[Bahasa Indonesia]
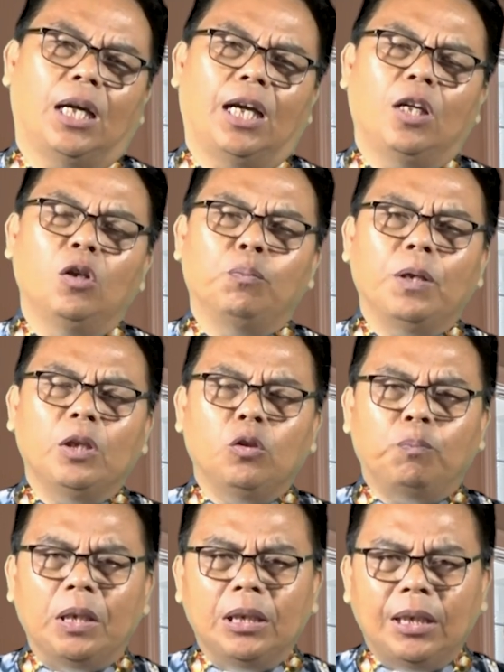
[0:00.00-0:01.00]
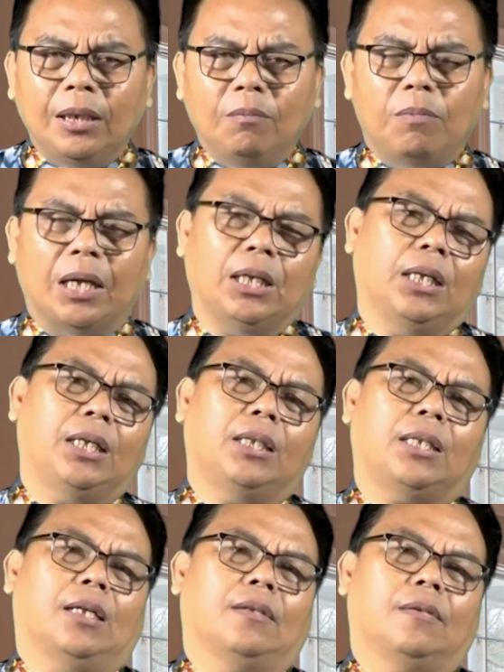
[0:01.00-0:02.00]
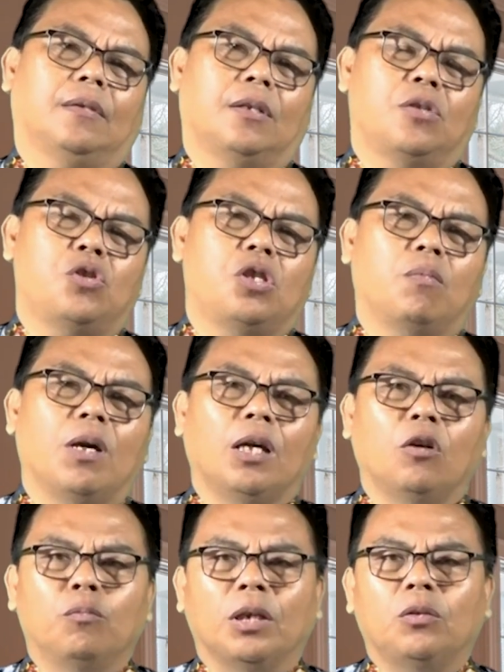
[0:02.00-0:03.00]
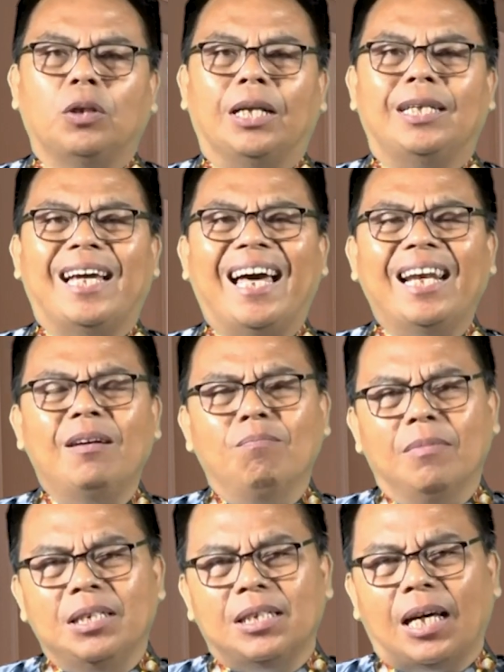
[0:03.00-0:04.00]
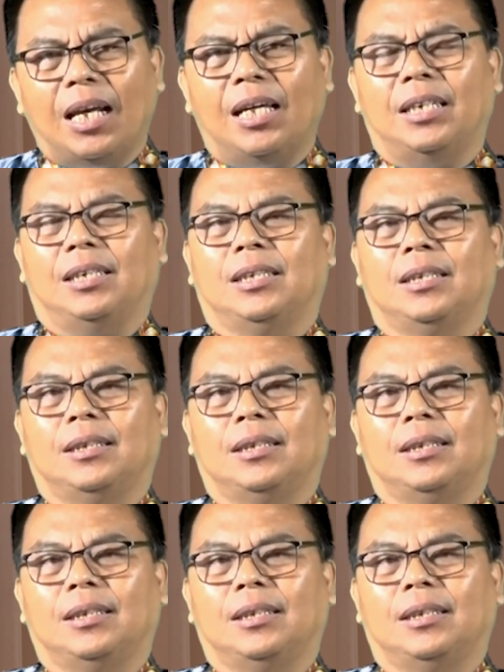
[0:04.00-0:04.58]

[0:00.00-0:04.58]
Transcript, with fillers: Hidup itu penting bagi kita sebagai umat Tuhan dalam menjalani